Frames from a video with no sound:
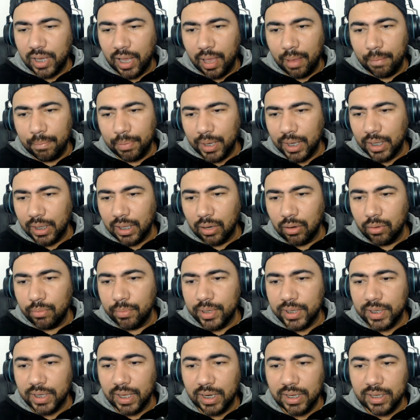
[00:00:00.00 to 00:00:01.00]
a Epic está
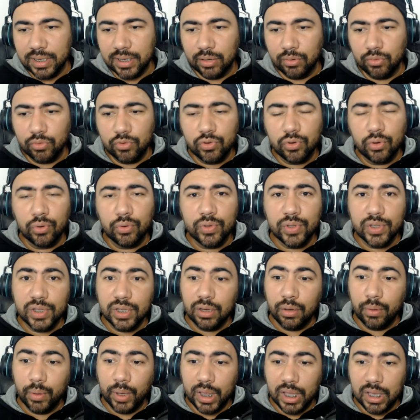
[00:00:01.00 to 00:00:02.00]
comercializando o jogo de
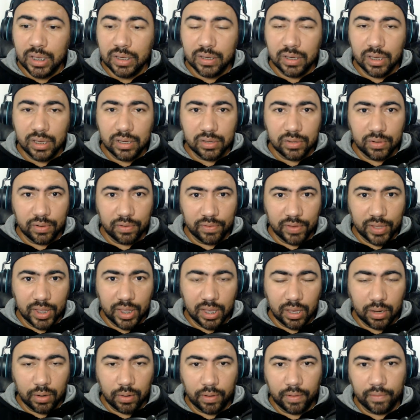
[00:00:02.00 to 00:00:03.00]

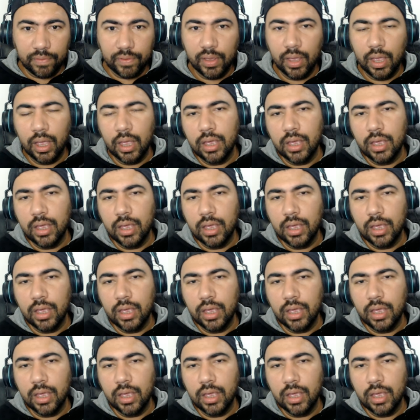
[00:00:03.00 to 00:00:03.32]
56,99.